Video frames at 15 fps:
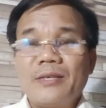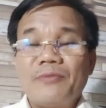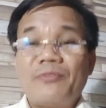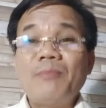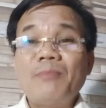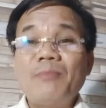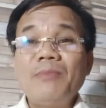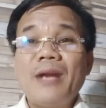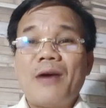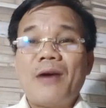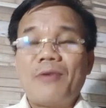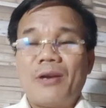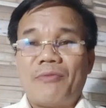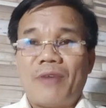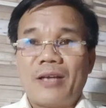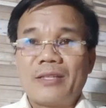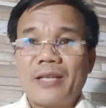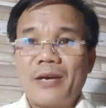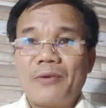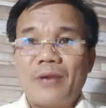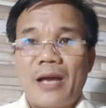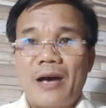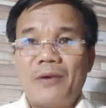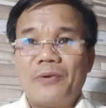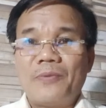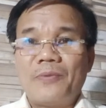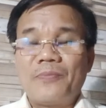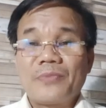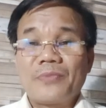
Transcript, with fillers: phóng lao là phải theo lao.